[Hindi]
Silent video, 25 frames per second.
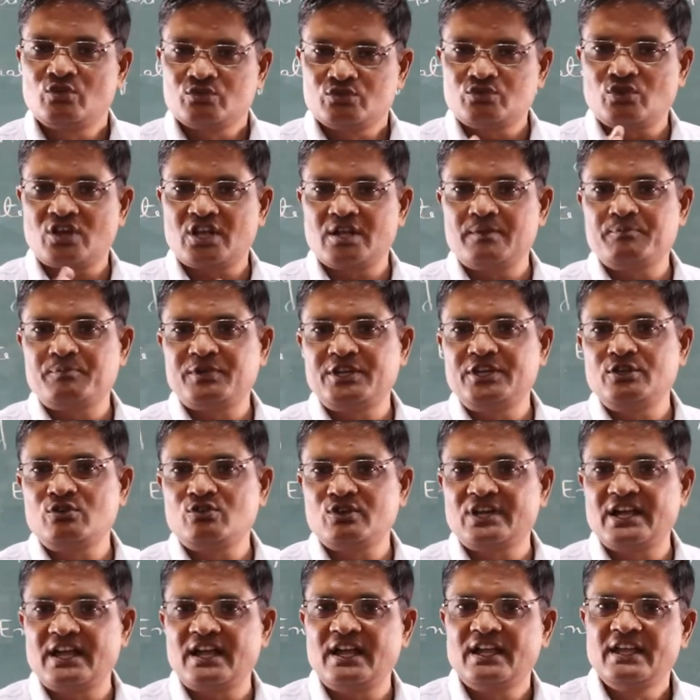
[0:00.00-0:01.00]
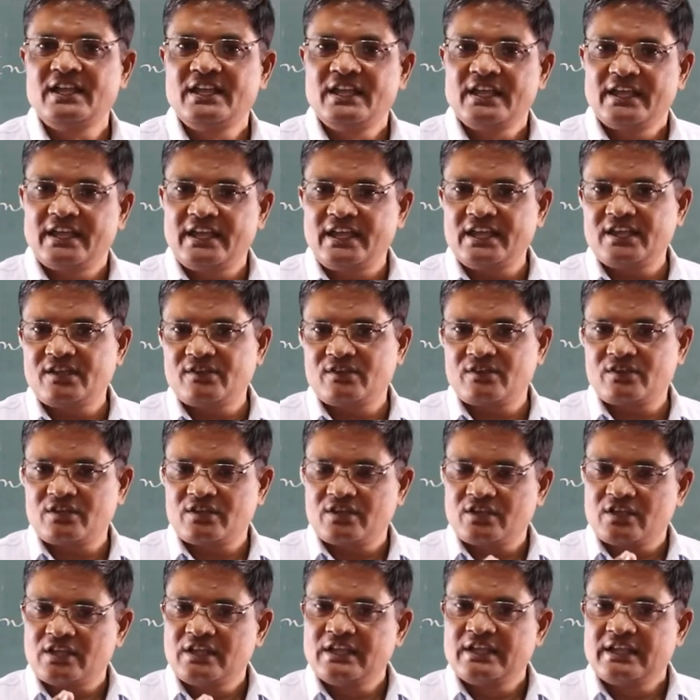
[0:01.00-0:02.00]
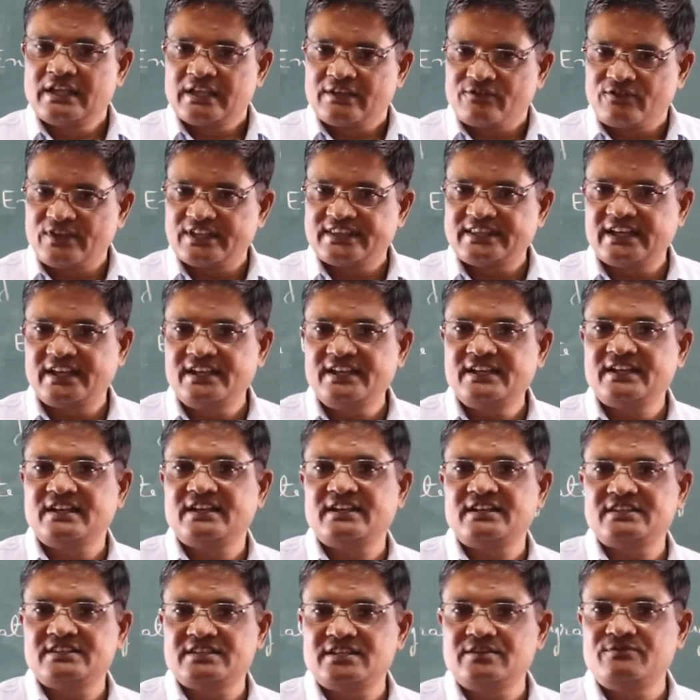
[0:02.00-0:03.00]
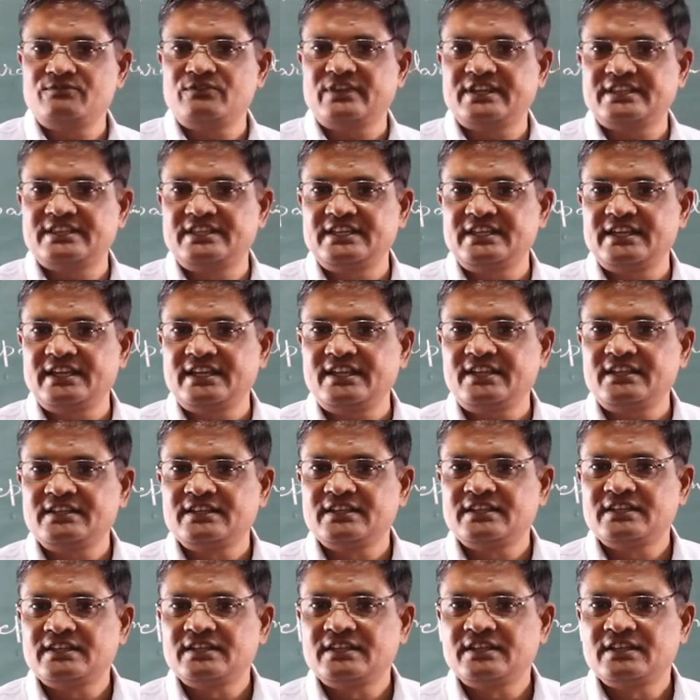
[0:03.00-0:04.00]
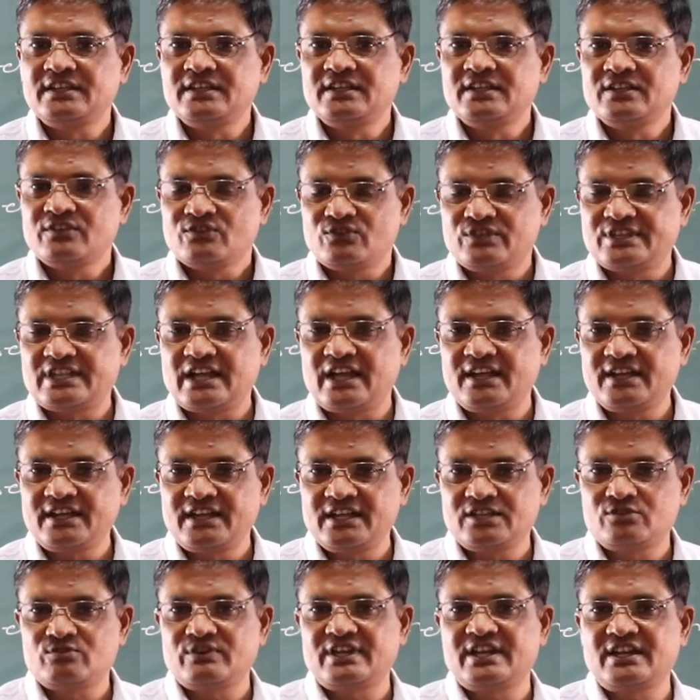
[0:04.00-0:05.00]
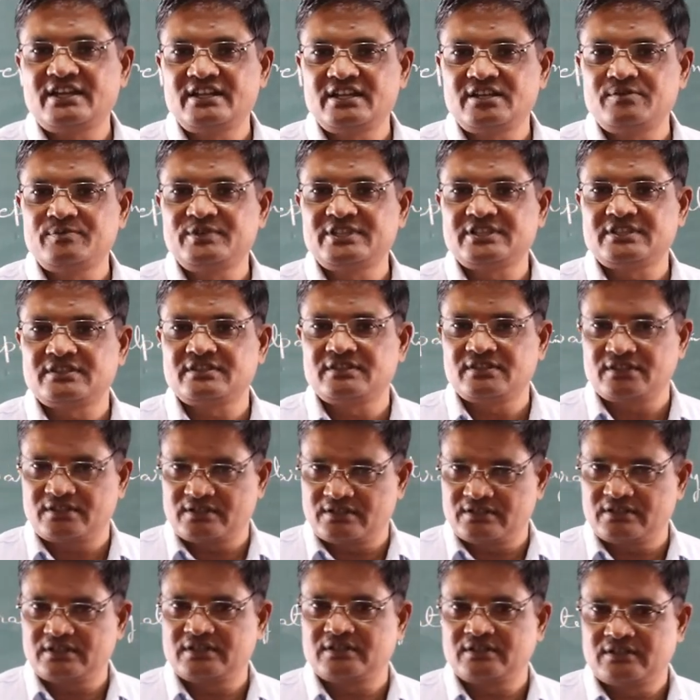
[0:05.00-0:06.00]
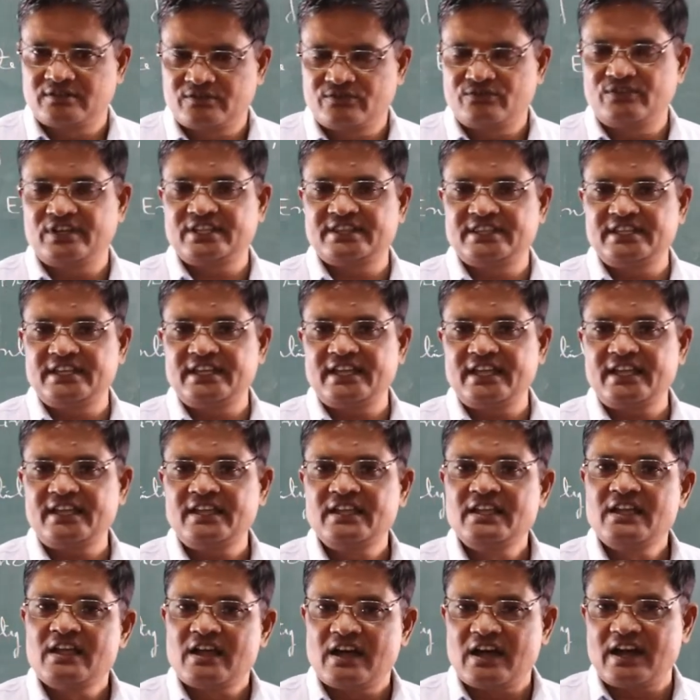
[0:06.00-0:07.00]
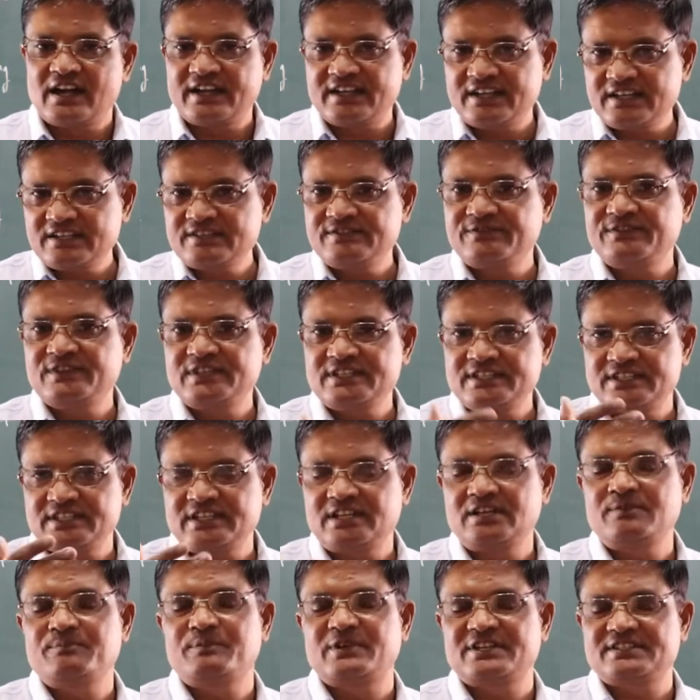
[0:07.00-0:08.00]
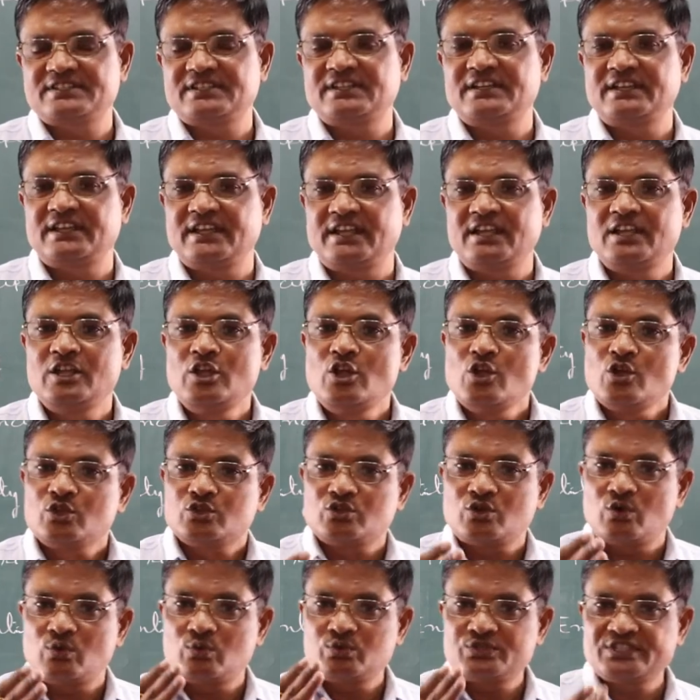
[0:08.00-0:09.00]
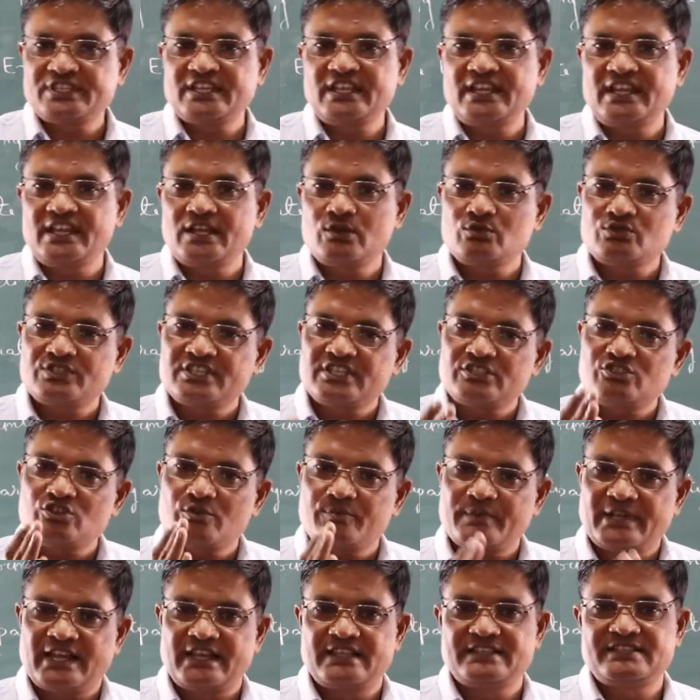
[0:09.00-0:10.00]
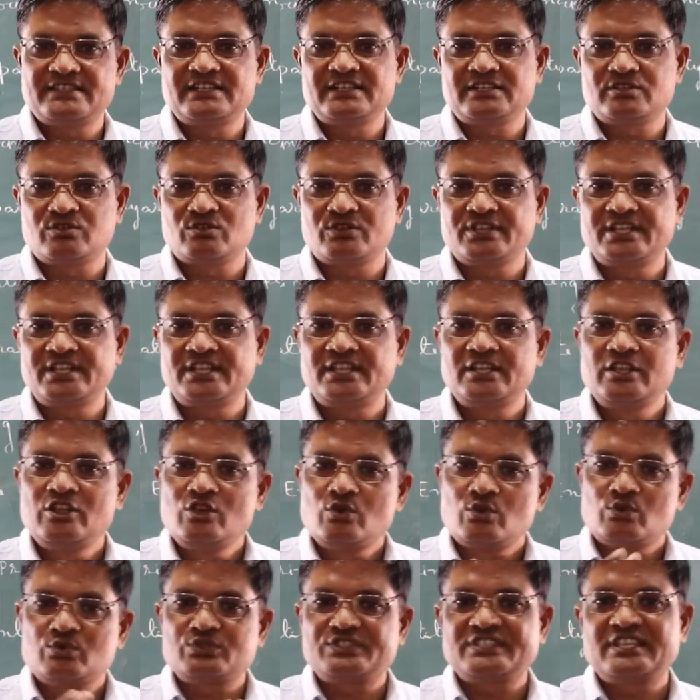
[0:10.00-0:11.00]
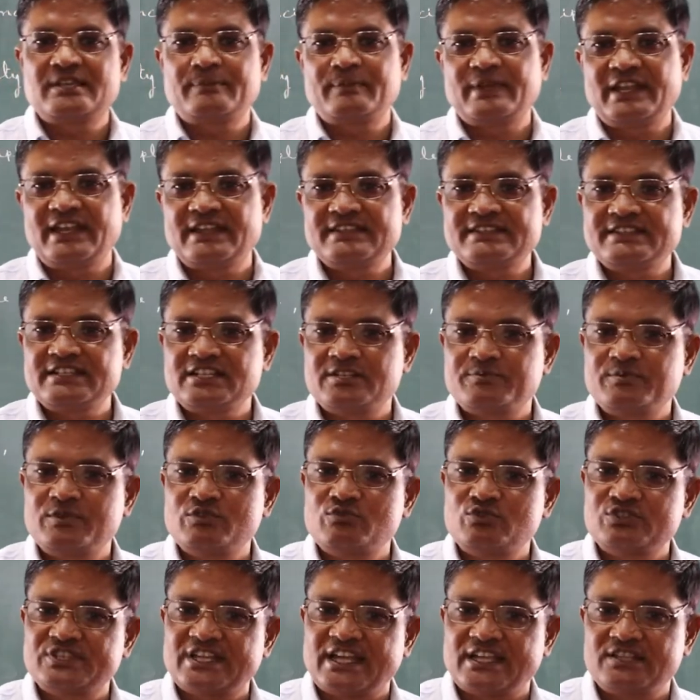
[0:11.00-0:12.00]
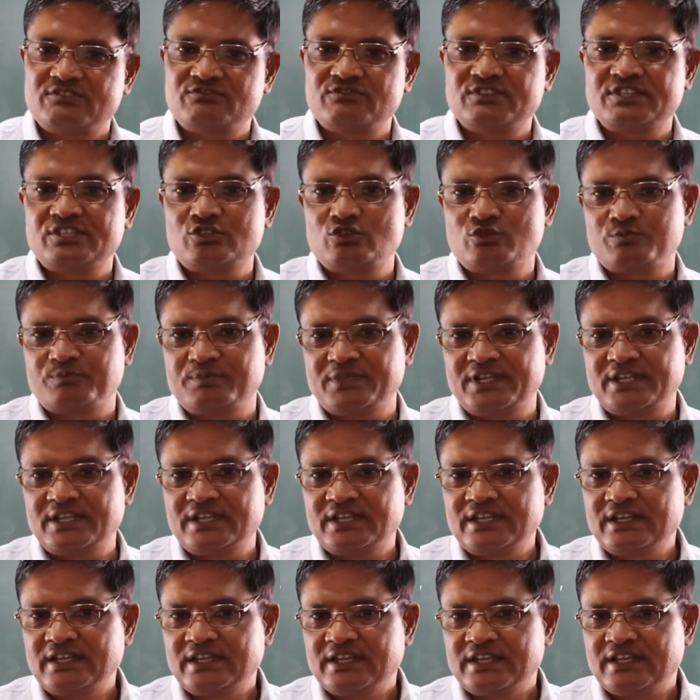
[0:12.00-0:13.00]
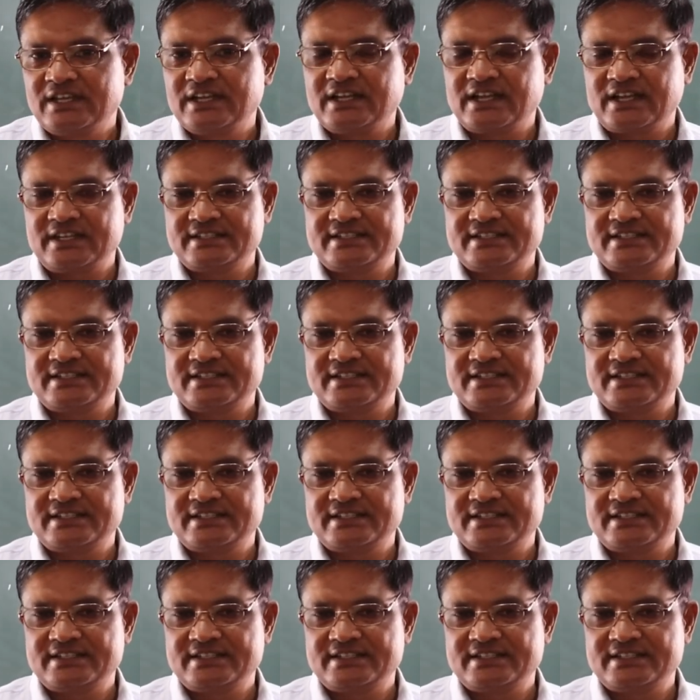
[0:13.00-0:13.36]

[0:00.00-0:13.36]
जो कंपनी होगा एक वैधानिक कृत्रिम व्यक्ति है विधान के द्वारा निर्मित व्यक्ति है आर्टिफिशियल पर्सन है तो उसके लिए उसकी जो बैलेंस शीट होगी उसके बैलेंस शीट में वो दायित्व के रूप में लिखा